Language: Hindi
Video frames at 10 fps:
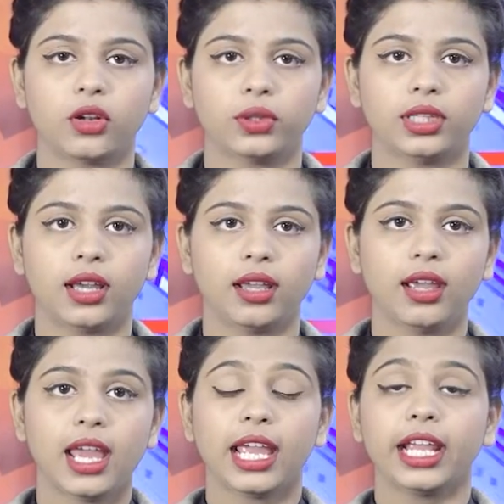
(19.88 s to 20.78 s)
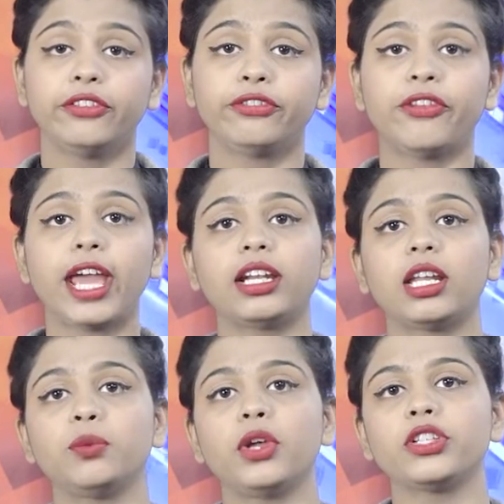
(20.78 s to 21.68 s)
होता है इनफैक्ट
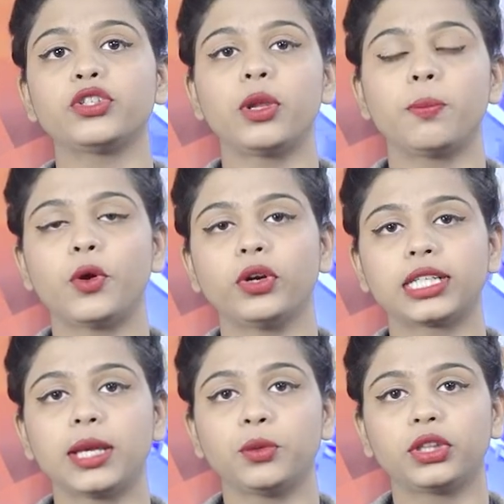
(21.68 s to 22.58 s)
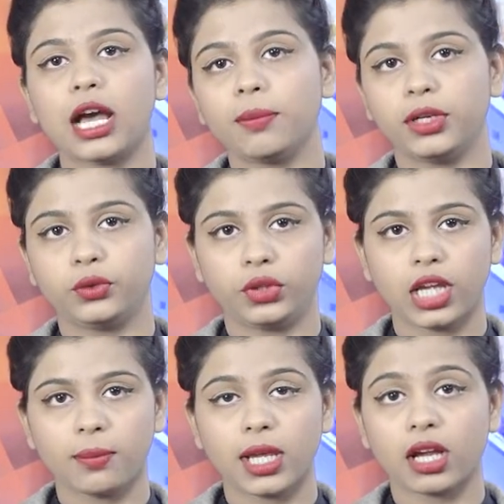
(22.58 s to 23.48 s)
डब्ल्यू एच ओ रिपोर्ट के मुताबिक
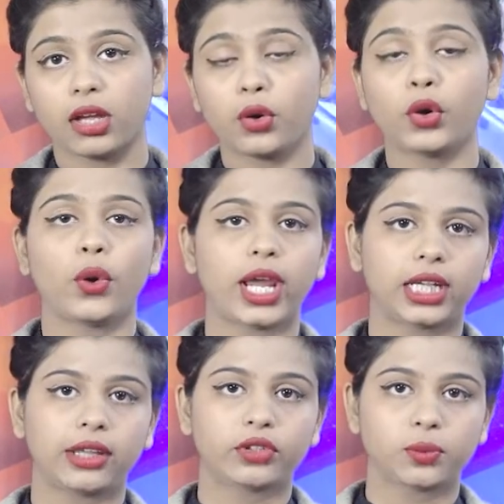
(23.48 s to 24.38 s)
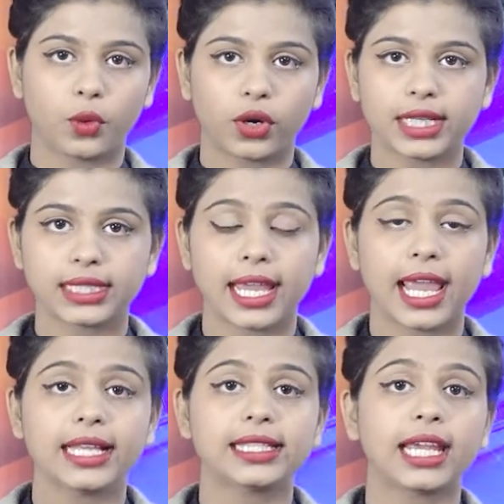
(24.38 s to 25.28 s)
दुनिया में करोड़ों एक्टिव स्मोकर्स
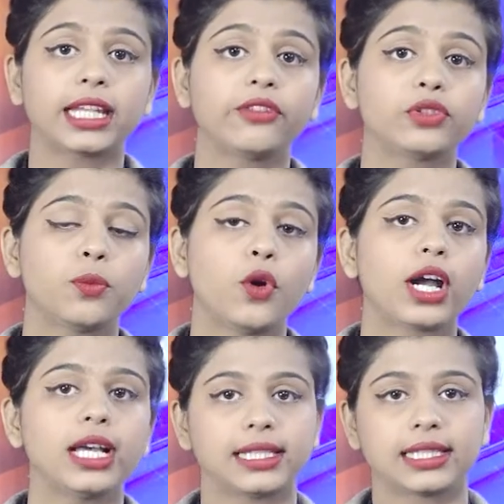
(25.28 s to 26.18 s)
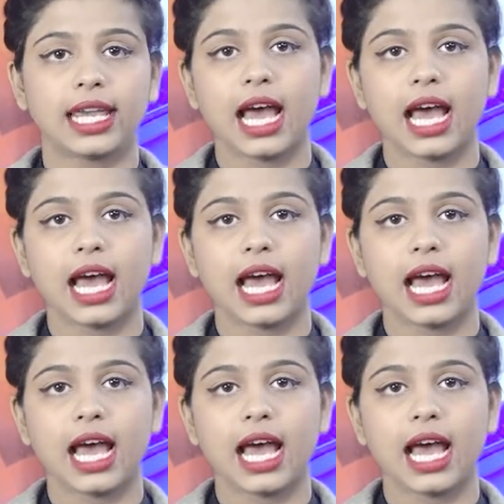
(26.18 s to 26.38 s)
हैं इस एक्टिव स्मोकर्स के